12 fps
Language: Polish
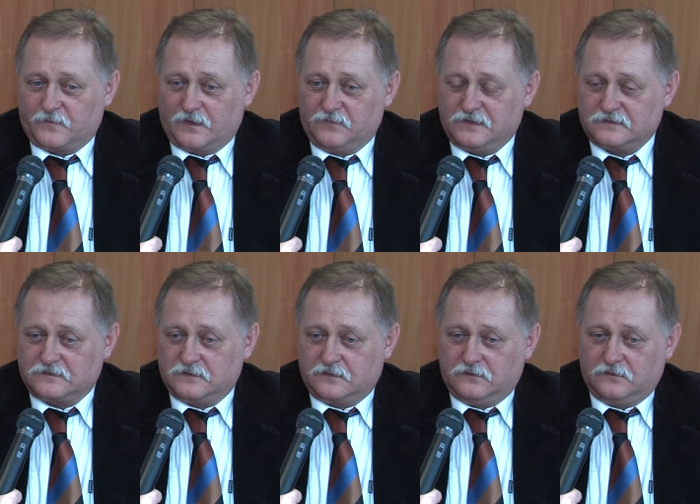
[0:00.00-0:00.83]

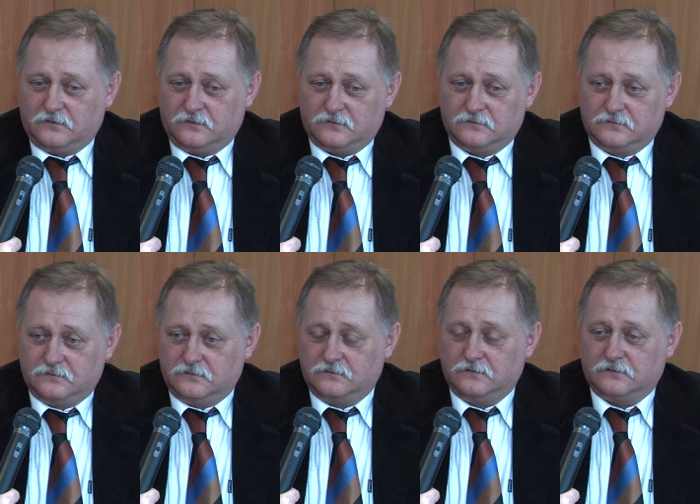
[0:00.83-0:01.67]
Miejskiego
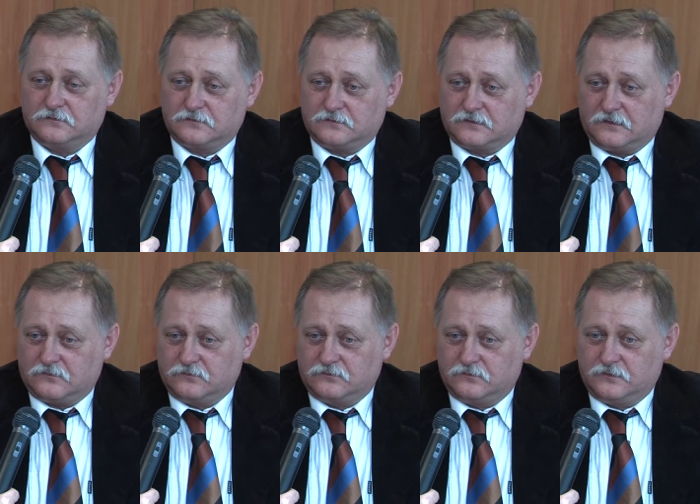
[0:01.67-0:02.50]
y, Ośrodka
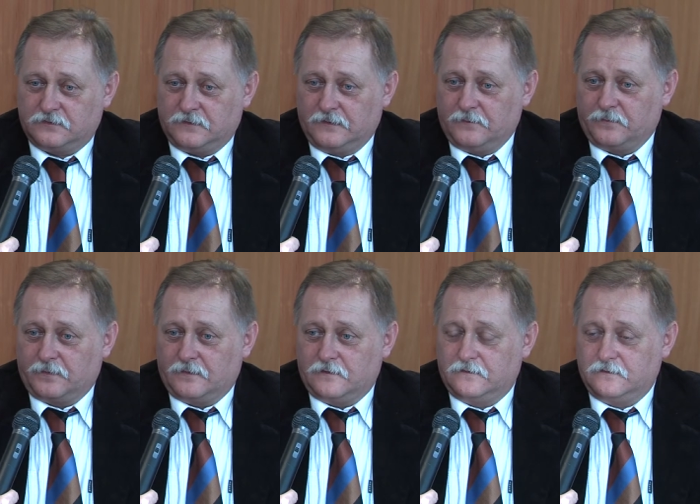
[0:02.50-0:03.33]
Kultury y,
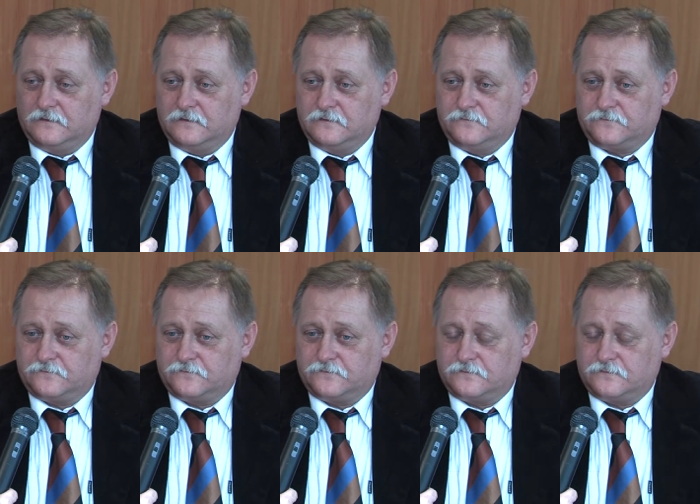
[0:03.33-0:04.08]
w